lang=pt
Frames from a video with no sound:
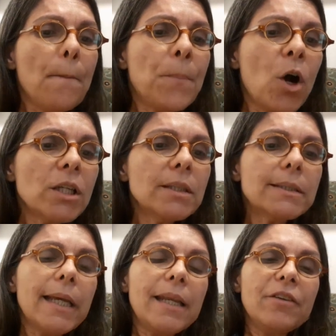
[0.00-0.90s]
Pode
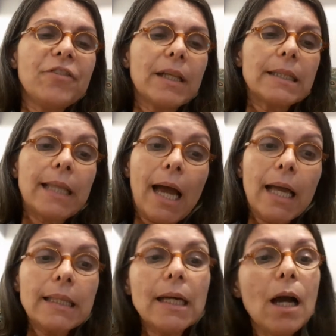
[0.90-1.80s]
ser
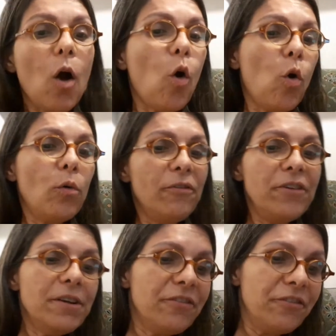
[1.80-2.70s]
inventada ou
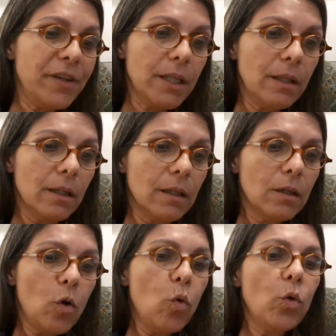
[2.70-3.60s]
vivida
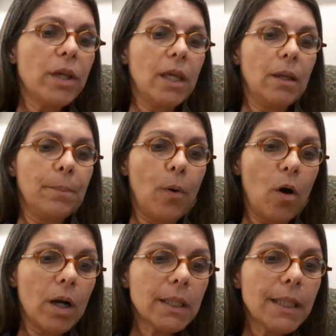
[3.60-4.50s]
o que
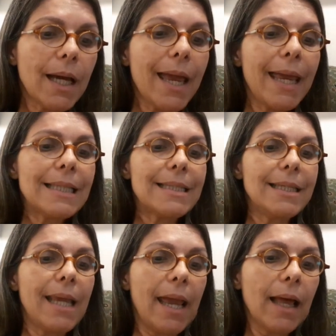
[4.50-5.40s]
importa é
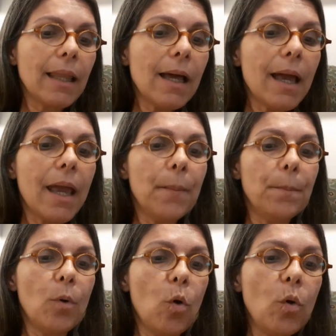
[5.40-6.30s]
se ela é
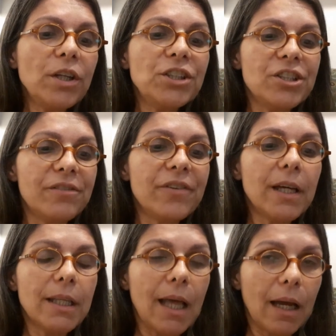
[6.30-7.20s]
boa de
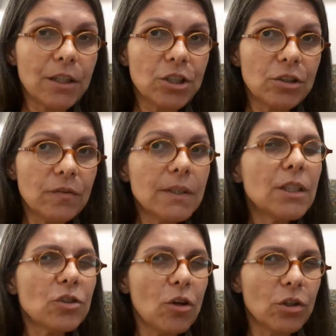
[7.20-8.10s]
verdade.
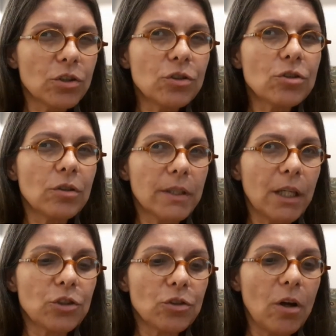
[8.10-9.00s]
Vocês gostam de
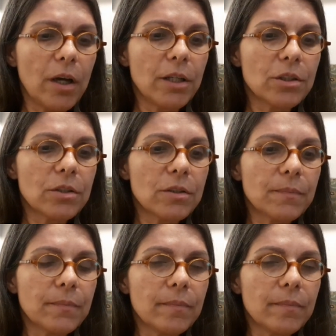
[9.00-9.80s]
contar histórias?